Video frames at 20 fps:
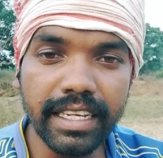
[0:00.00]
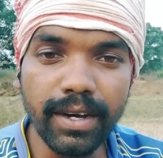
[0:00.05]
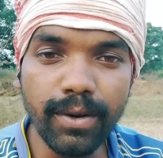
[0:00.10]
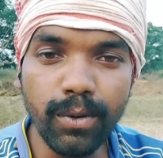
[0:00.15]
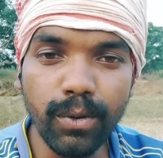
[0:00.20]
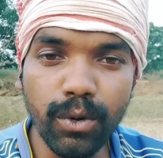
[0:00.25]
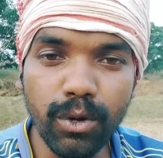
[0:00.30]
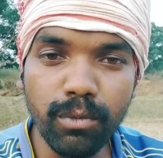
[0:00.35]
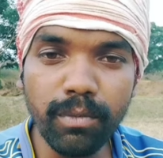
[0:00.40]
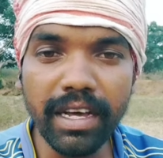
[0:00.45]
का
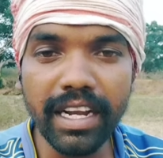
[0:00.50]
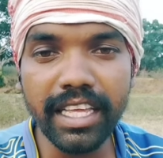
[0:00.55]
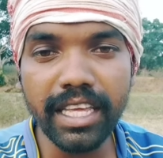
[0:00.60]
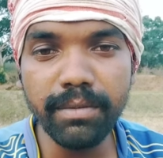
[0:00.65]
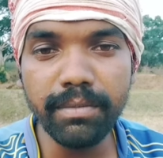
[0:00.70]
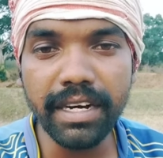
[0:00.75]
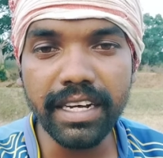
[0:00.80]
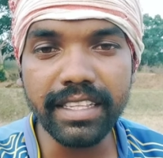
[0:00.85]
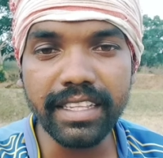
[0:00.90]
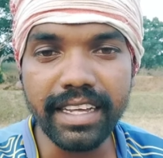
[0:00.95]
होरमार की
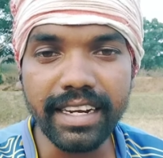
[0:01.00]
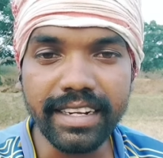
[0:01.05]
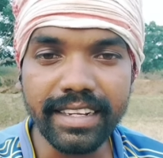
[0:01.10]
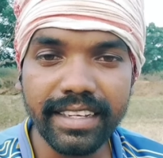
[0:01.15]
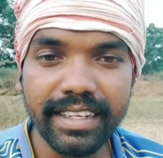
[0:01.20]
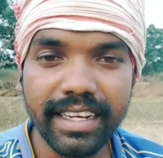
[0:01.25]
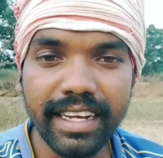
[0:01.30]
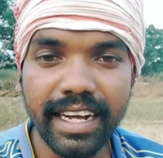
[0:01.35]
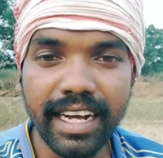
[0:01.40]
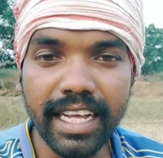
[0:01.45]
मकदार
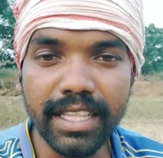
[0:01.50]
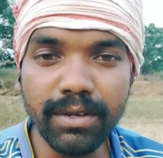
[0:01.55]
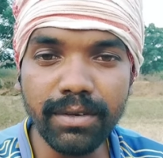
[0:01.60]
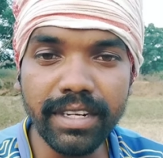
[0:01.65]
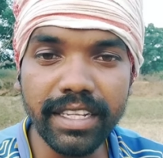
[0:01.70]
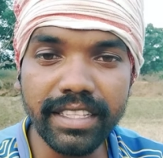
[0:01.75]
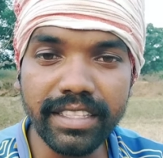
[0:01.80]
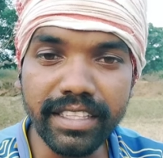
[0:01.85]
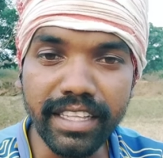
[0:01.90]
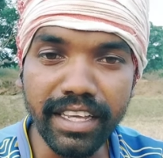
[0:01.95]
आद
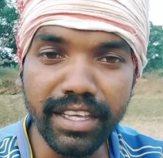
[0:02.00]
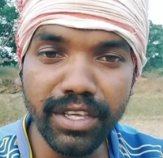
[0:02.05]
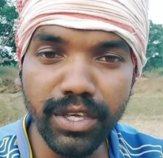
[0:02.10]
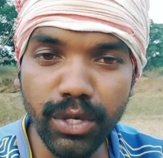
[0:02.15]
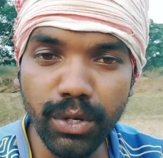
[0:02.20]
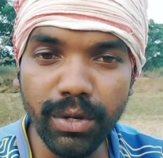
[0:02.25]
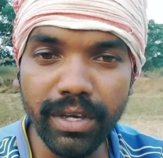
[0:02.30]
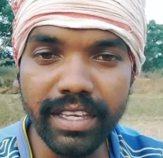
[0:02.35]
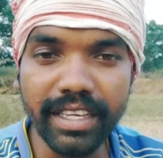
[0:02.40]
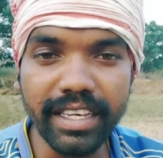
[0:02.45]
उनके
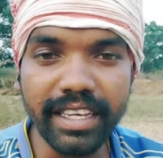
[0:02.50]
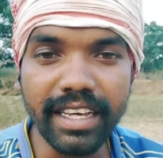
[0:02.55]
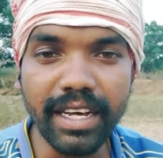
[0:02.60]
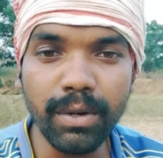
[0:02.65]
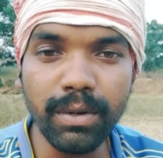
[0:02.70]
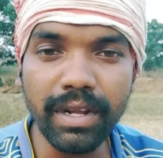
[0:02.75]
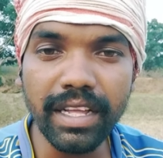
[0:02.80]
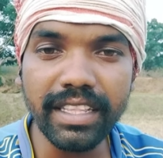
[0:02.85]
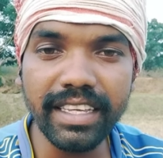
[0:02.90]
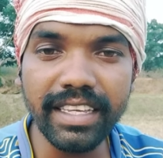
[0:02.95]
तंगियो ही के
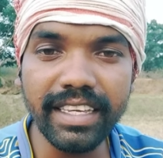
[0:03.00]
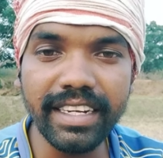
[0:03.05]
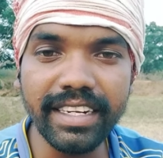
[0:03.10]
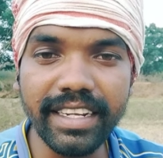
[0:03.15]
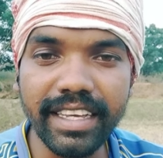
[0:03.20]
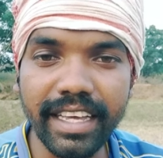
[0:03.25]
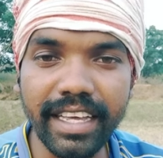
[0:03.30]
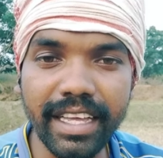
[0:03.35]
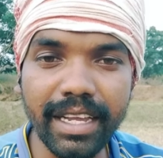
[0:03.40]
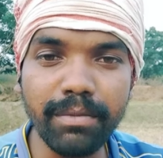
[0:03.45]
और आदि ही
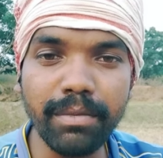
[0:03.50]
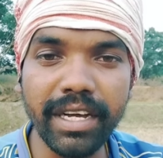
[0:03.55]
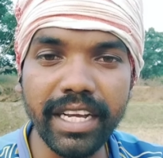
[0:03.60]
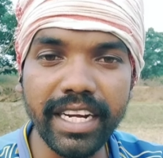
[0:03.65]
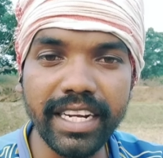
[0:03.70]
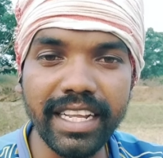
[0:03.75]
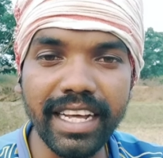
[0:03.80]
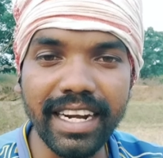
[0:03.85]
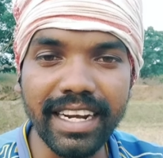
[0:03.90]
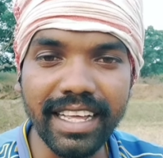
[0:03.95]
ढेर
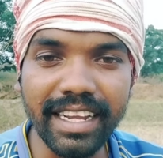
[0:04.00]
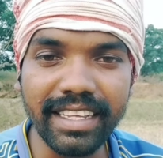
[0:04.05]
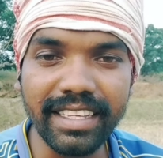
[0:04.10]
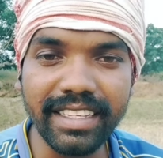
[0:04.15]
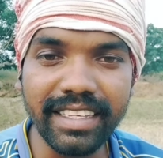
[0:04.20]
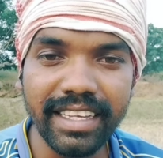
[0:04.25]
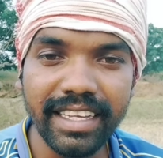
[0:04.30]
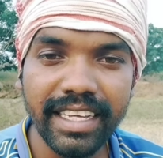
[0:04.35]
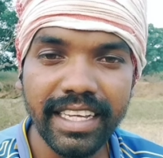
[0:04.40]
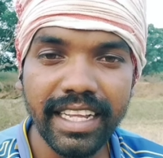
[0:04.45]
बगे रही